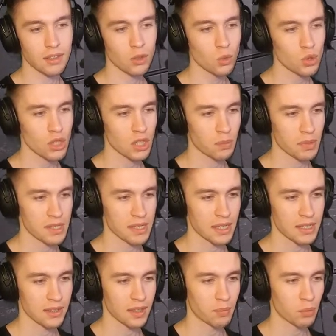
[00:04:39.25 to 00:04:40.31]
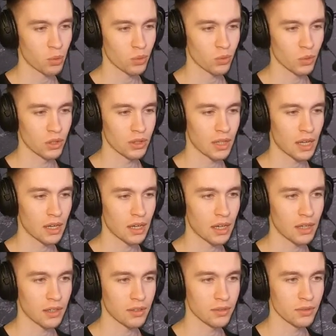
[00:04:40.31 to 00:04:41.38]
не нужно их писать на, ой,
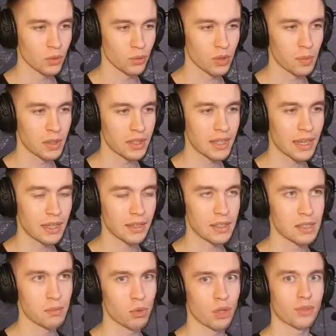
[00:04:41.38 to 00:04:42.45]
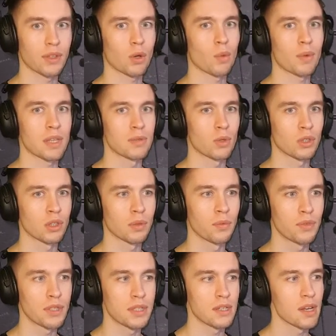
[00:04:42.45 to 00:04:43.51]
на, ну, в комментариях, тем более в таком
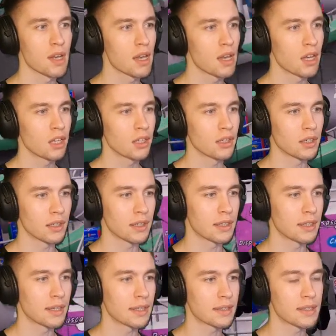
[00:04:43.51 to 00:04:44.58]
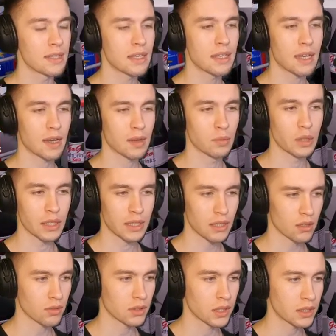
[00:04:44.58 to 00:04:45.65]
развернутом виде это не я
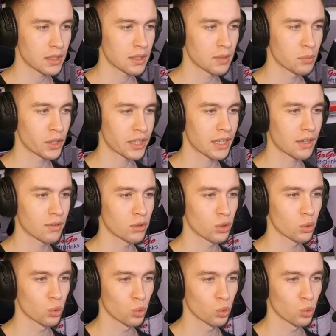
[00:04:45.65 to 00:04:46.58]
блокировал, это блокировал